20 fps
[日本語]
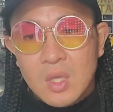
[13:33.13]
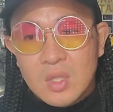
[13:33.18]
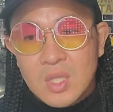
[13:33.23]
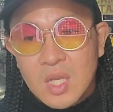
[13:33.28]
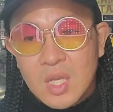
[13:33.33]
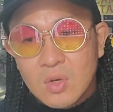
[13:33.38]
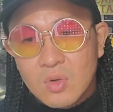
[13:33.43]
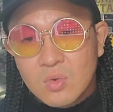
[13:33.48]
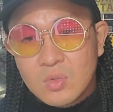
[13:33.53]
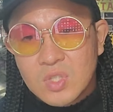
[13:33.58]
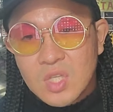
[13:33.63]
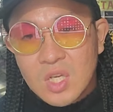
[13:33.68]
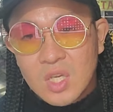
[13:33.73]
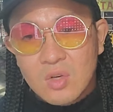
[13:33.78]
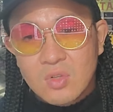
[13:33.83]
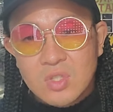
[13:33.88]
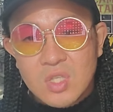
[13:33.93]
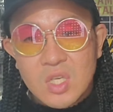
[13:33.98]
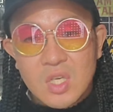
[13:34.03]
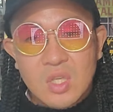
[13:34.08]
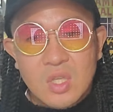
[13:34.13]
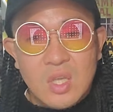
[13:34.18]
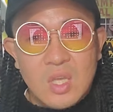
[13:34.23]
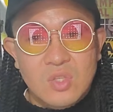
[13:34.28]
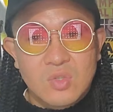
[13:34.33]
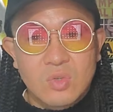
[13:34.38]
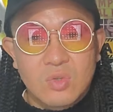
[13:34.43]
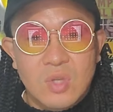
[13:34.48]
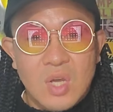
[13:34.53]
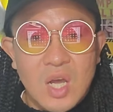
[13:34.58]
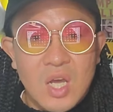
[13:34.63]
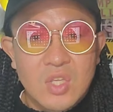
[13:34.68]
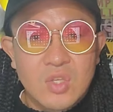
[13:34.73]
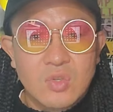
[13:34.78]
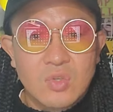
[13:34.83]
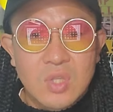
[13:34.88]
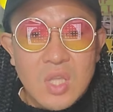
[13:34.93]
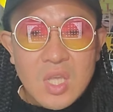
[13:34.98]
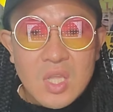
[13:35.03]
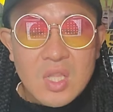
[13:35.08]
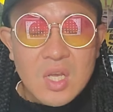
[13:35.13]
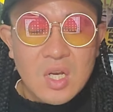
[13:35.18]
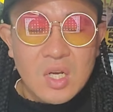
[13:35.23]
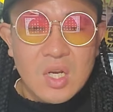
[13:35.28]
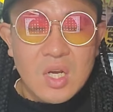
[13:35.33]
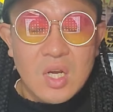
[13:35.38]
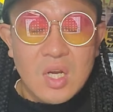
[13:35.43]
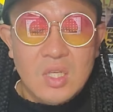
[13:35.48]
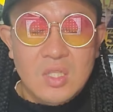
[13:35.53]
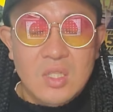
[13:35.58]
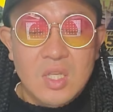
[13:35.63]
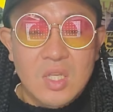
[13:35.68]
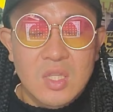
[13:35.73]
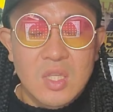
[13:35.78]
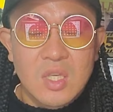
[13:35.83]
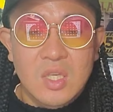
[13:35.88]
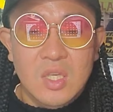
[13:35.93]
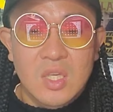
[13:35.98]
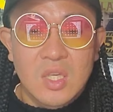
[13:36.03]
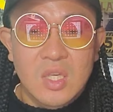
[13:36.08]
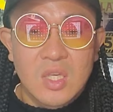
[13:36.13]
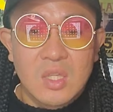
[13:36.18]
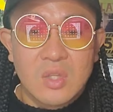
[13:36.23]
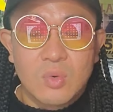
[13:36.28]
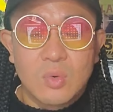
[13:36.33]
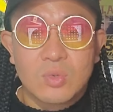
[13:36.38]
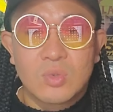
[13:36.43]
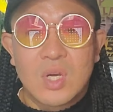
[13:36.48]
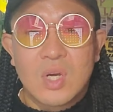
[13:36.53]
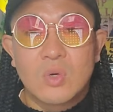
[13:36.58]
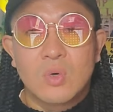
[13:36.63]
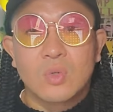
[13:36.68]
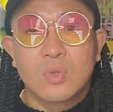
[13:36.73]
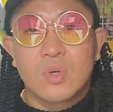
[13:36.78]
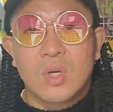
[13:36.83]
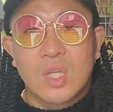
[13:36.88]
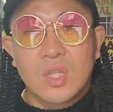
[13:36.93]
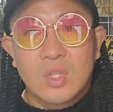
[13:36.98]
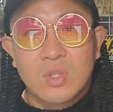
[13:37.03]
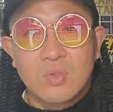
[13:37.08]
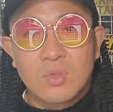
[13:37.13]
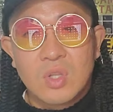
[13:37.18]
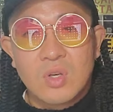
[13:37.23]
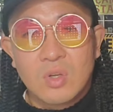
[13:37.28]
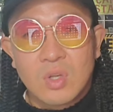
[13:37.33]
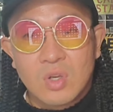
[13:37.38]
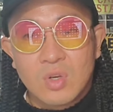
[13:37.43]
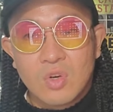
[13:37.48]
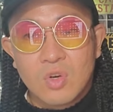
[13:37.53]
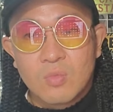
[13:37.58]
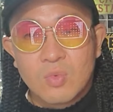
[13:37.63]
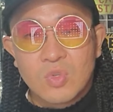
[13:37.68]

だけどお酒の席でちょっとああいうね、なんか性的どうとかこうとかって言ってるけど、